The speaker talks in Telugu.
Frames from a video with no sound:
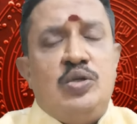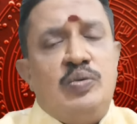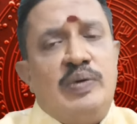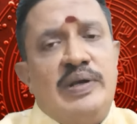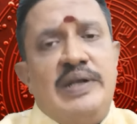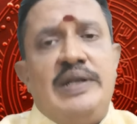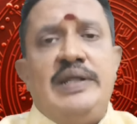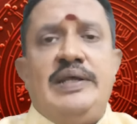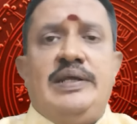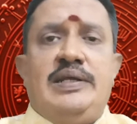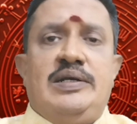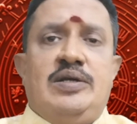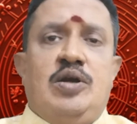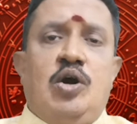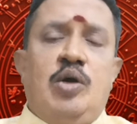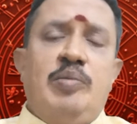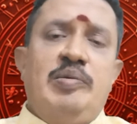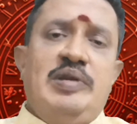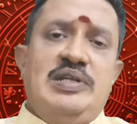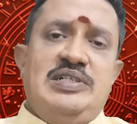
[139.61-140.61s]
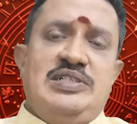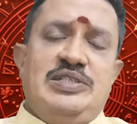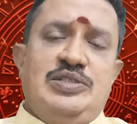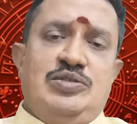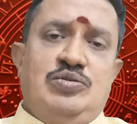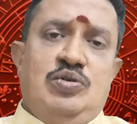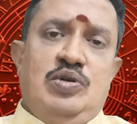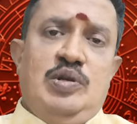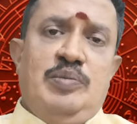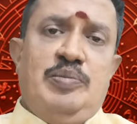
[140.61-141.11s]
ఇటువంటి
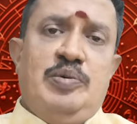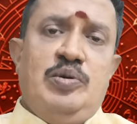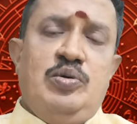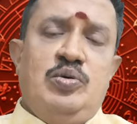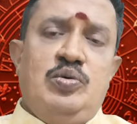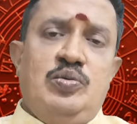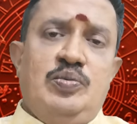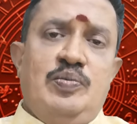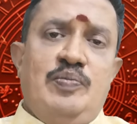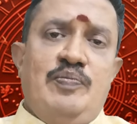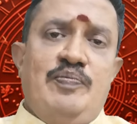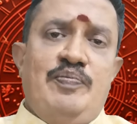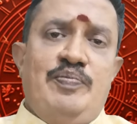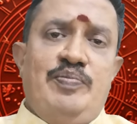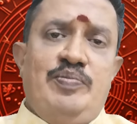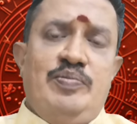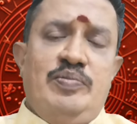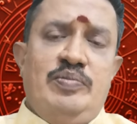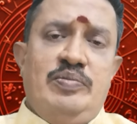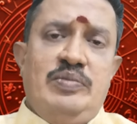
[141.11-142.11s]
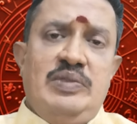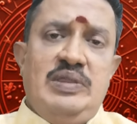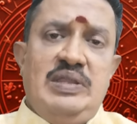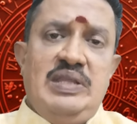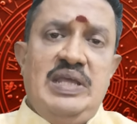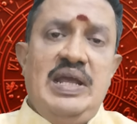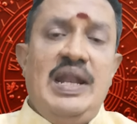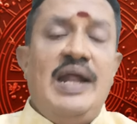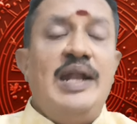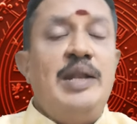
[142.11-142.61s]
కాంబినేషన్స్ ఉన్నప్పుడు
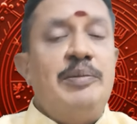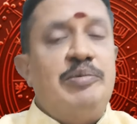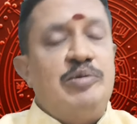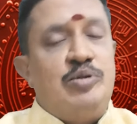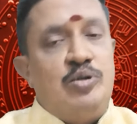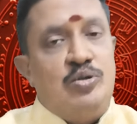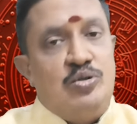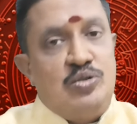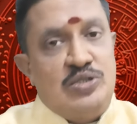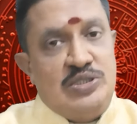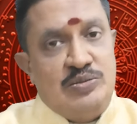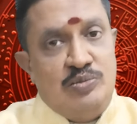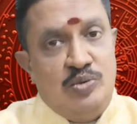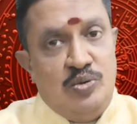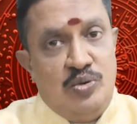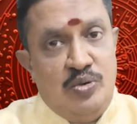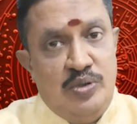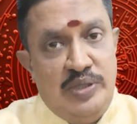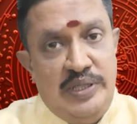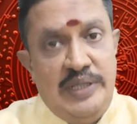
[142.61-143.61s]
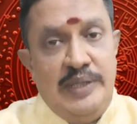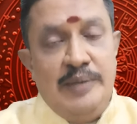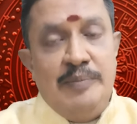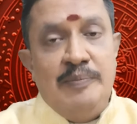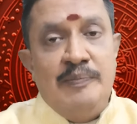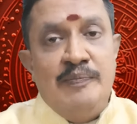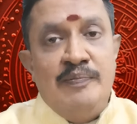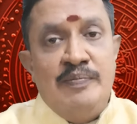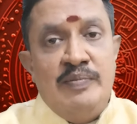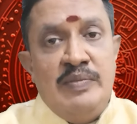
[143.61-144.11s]
ఎలాంటి పితృదోషం ఉంటుంది
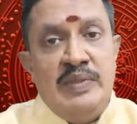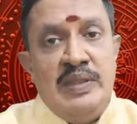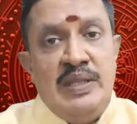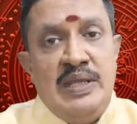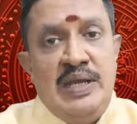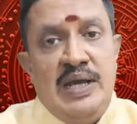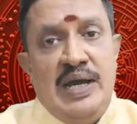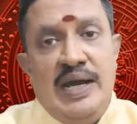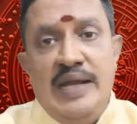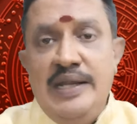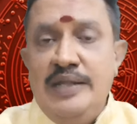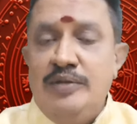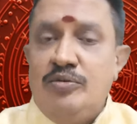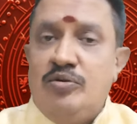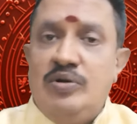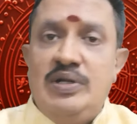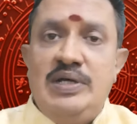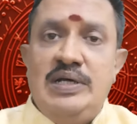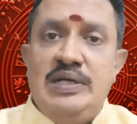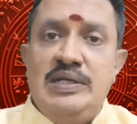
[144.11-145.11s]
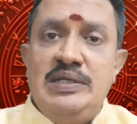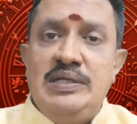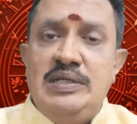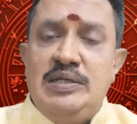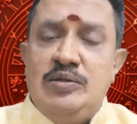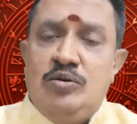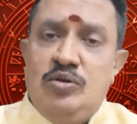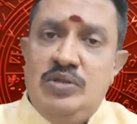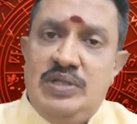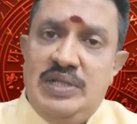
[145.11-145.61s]
అనేది కూడా
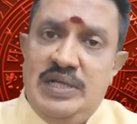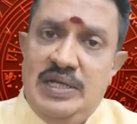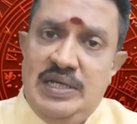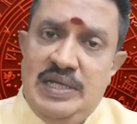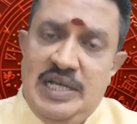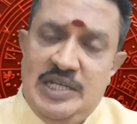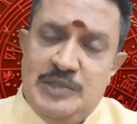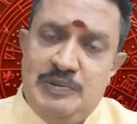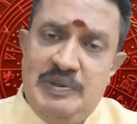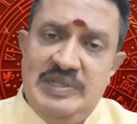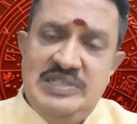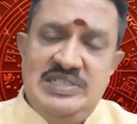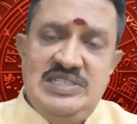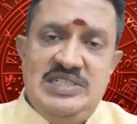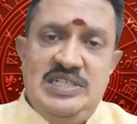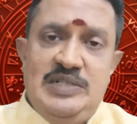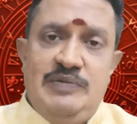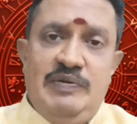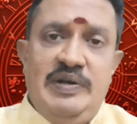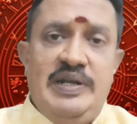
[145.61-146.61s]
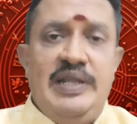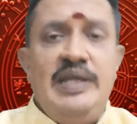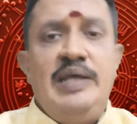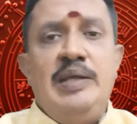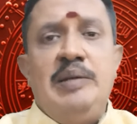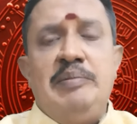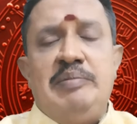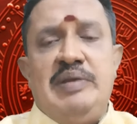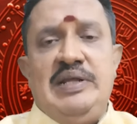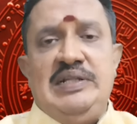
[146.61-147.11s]
కొంత ఎక్స్ప్లెయిన్ చేసేటువంటి
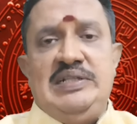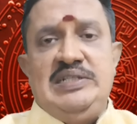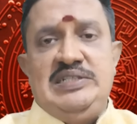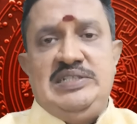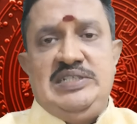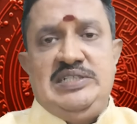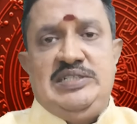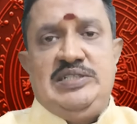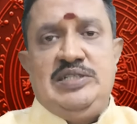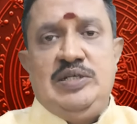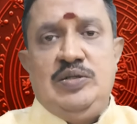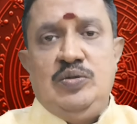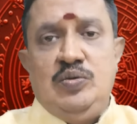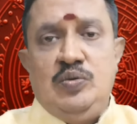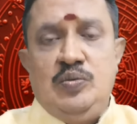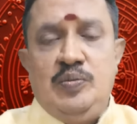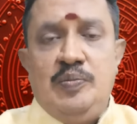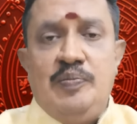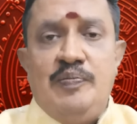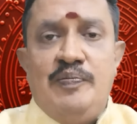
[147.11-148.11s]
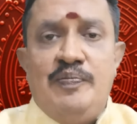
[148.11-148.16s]
ప్రయత్నం చేస్తాను